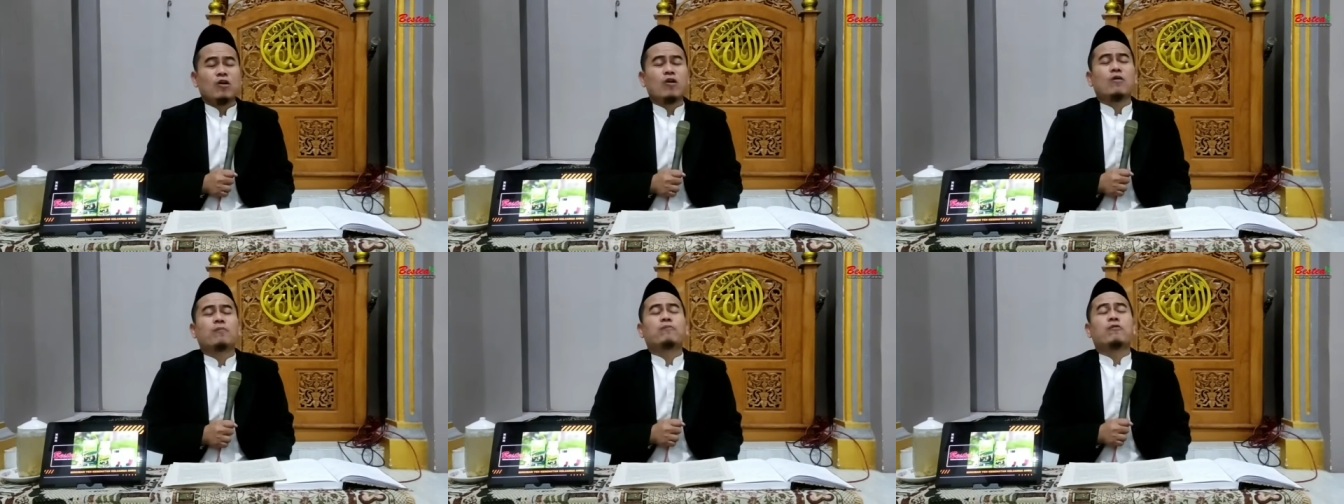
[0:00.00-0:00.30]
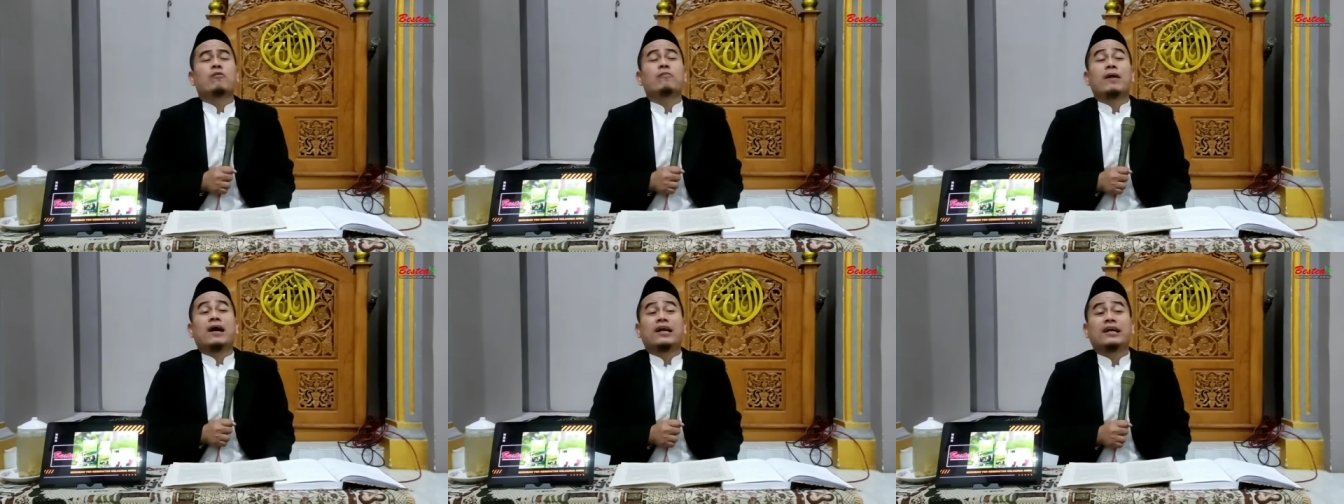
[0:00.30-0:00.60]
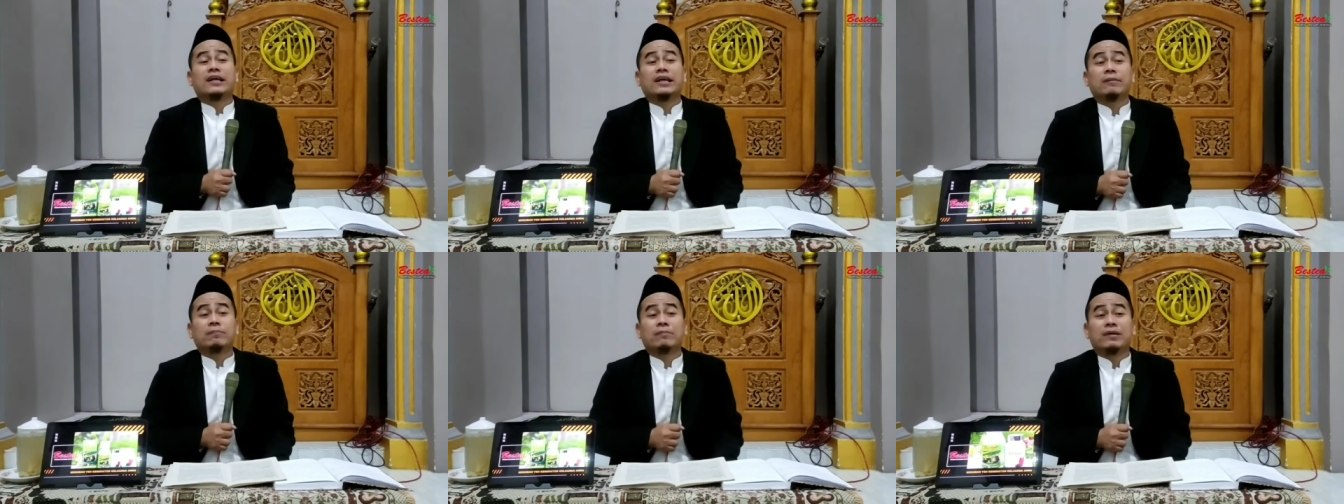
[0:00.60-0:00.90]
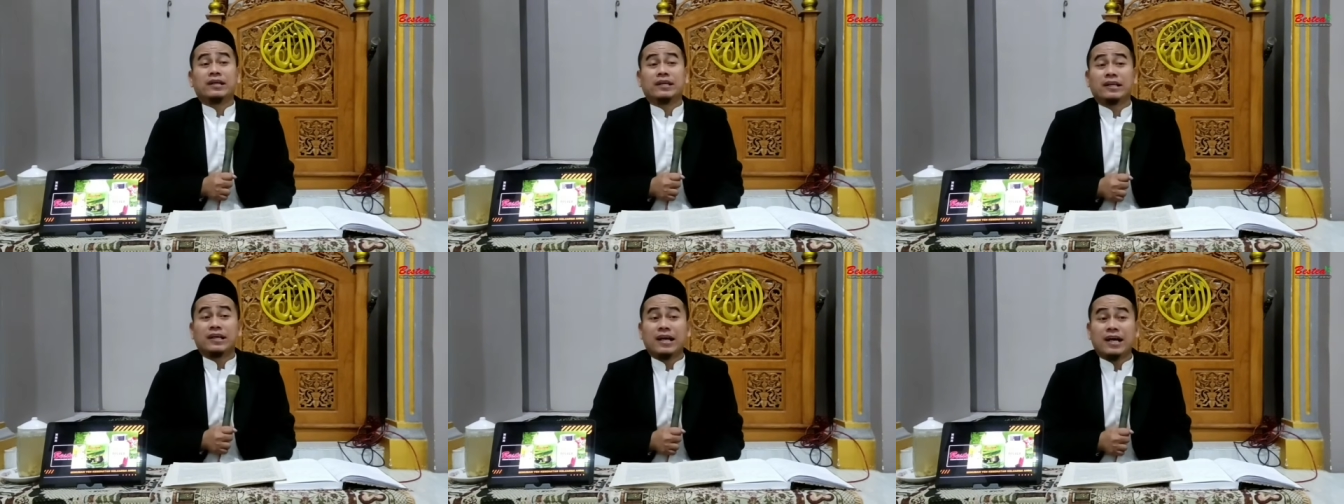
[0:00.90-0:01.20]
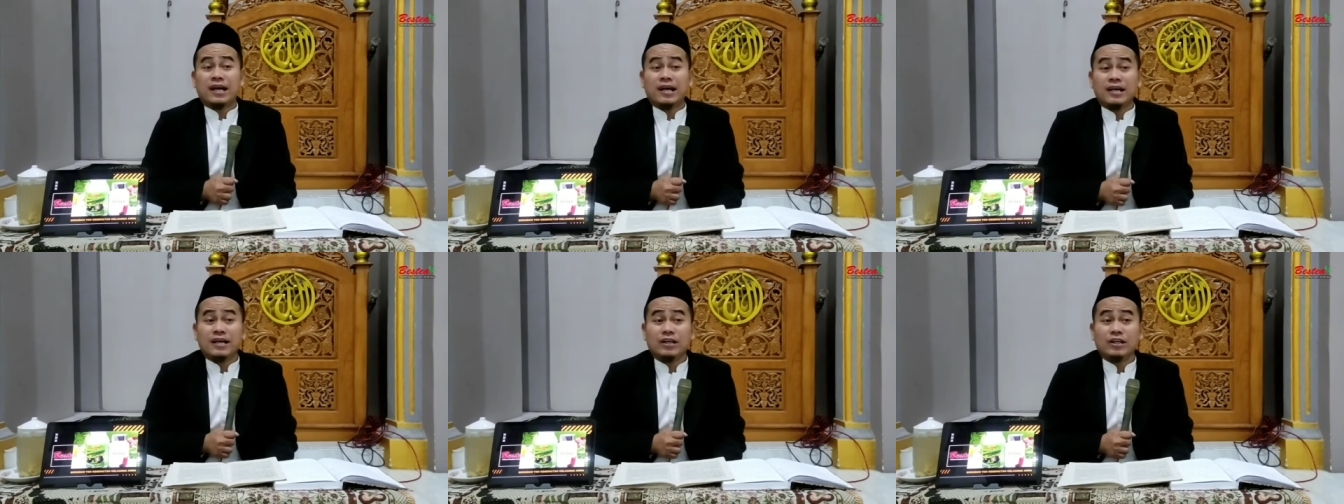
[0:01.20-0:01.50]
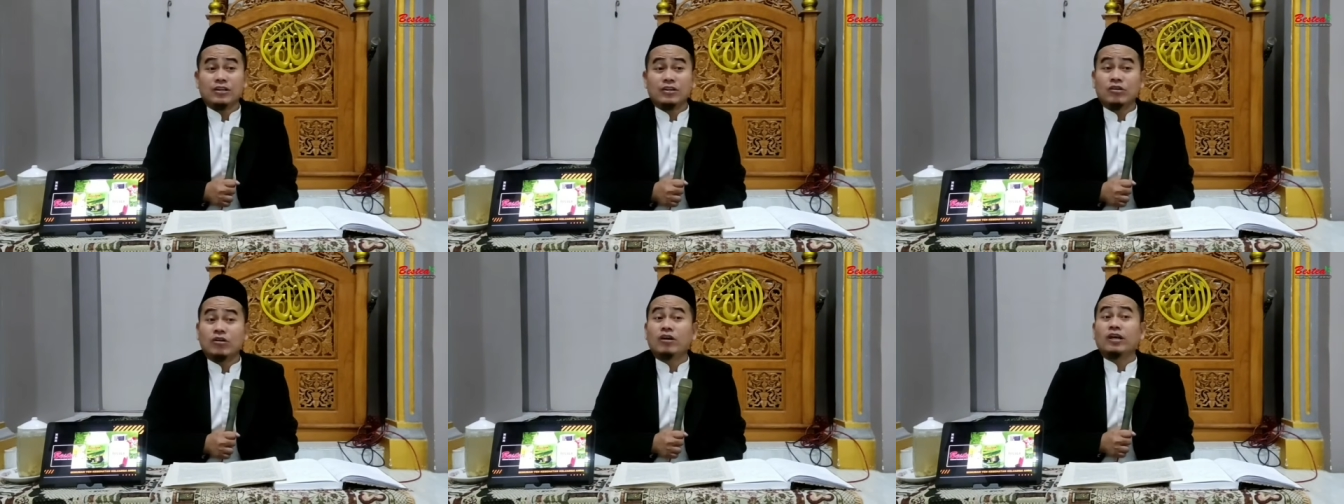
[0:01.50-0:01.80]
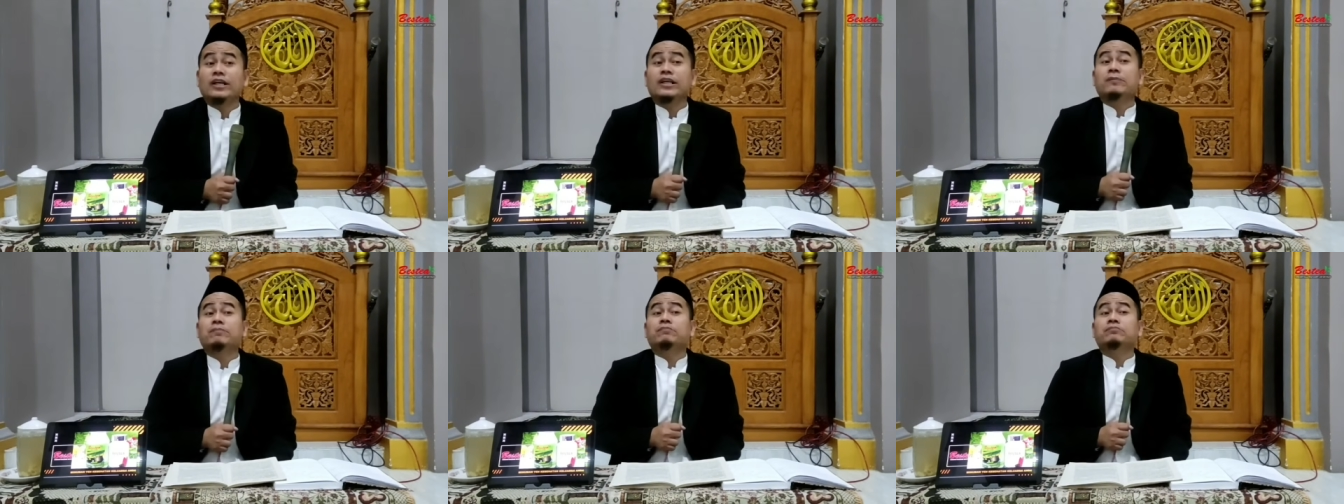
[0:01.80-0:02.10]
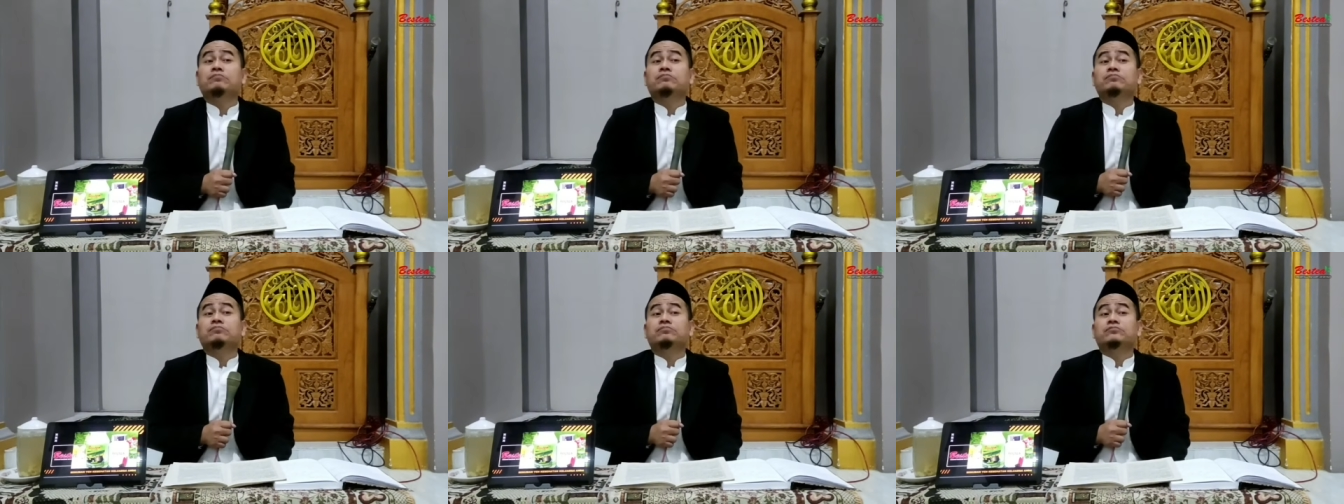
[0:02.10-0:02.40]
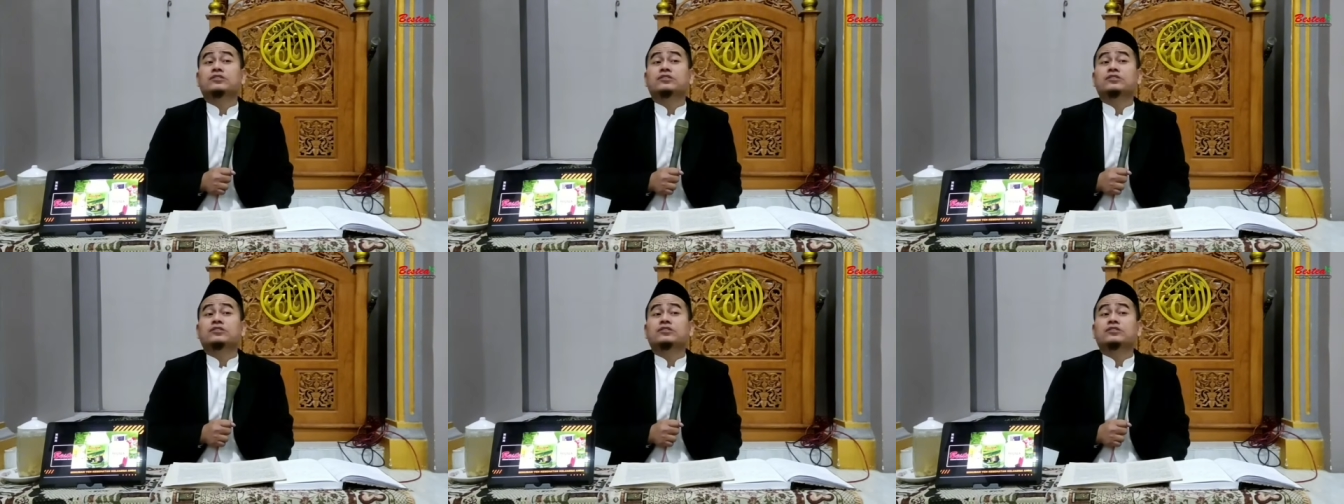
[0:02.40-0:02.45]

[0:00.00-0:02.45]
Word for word: Apa maneh mereka zalim